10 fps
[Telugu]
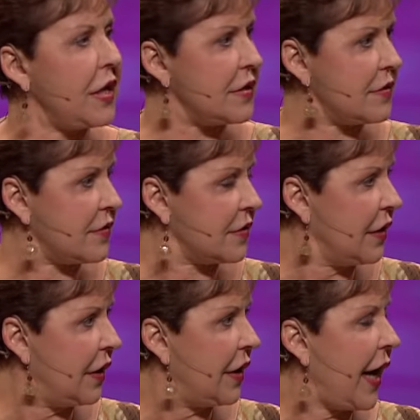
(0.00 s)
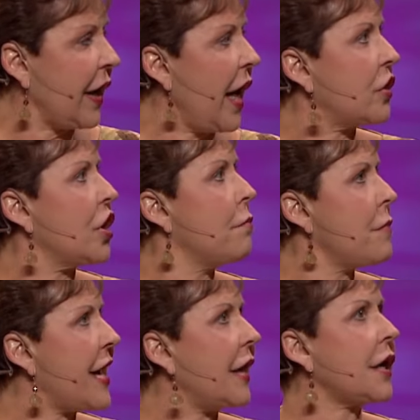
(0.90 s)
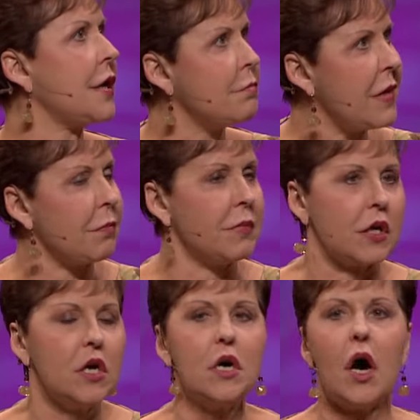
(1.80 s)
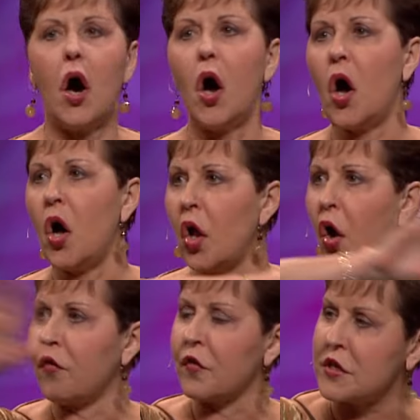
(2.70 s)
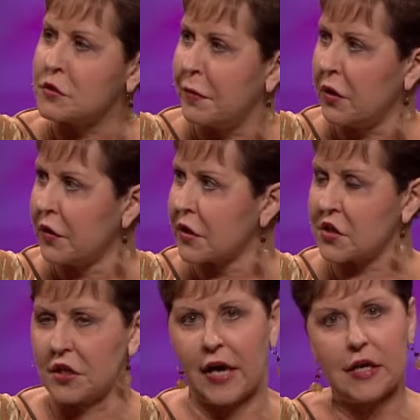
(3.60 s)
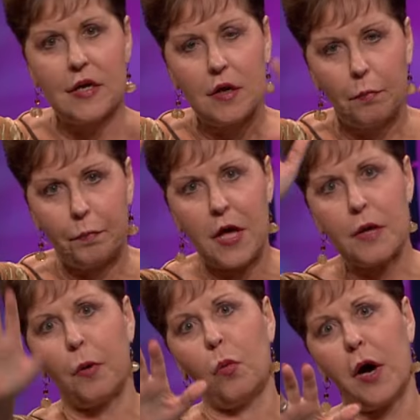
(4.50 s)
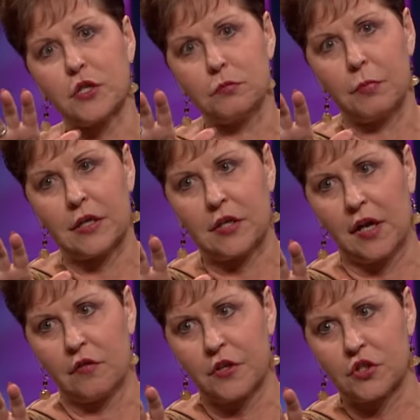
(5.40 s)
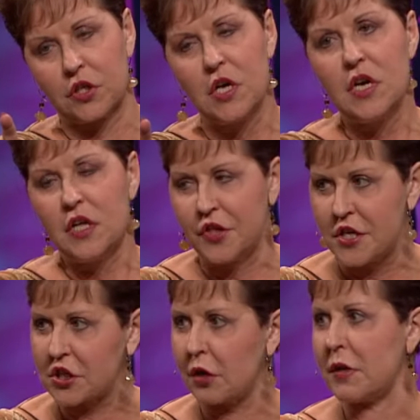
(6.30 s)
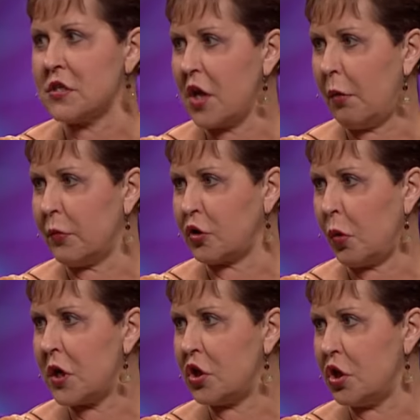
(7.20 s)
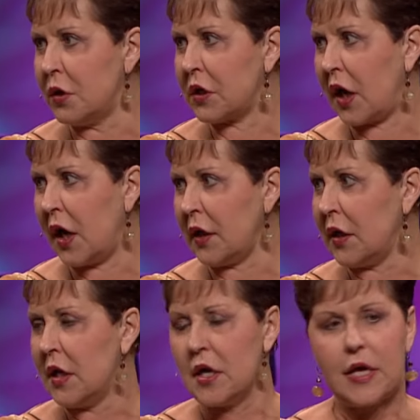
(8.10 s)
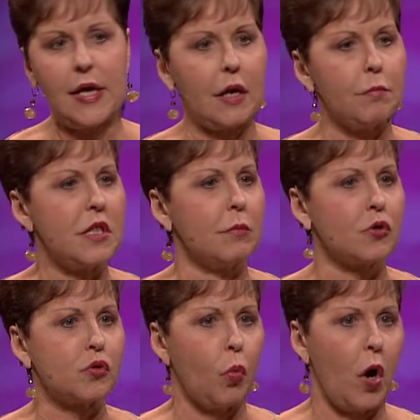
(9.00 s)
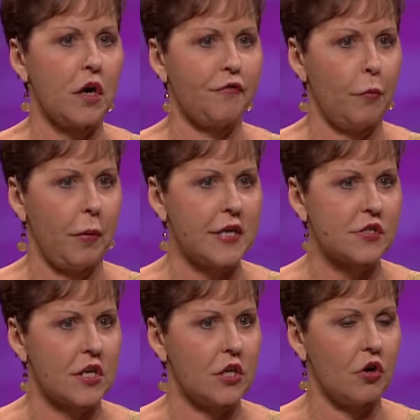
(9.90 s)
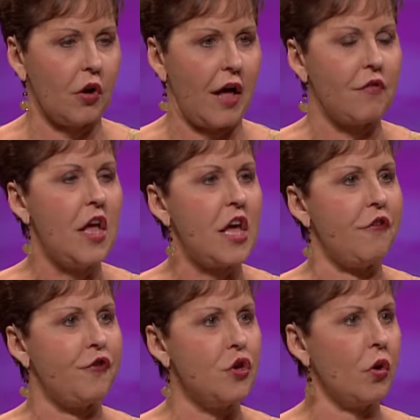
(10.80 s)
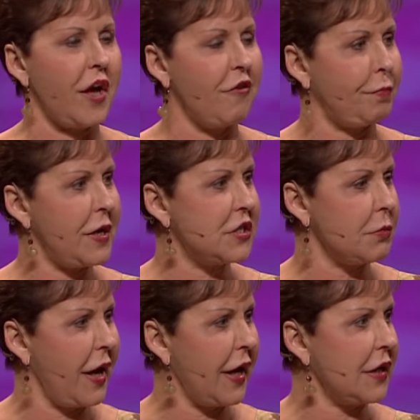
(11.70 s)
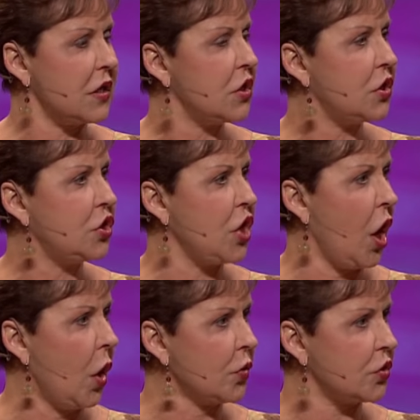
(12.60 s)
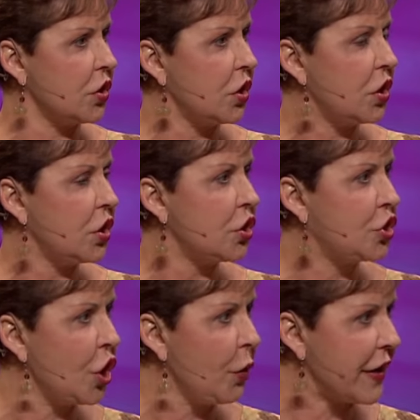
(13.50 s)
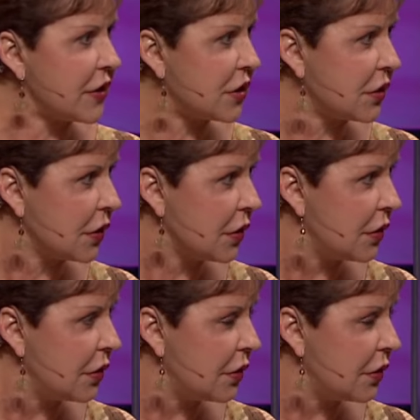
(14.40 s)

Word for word: నేర్చుకోవాలి మీరు ఒక కమిట్మెంట్ చేసుకోవాలి ఈ బిల్డింగ్లో ఉన్న వారందరూ అలాగే టీవీని చూస్తున్న ప్రజలు కూడా ఇది మీకు దేవునికి మధ్య ఉన్న విషయం ఇది మీ జీవితంలో అత్యంత అద్భుతమైన ఆశీర్వాదం కాగలదు దాని గురించి శాంతి లేకుండా అది చేయకండి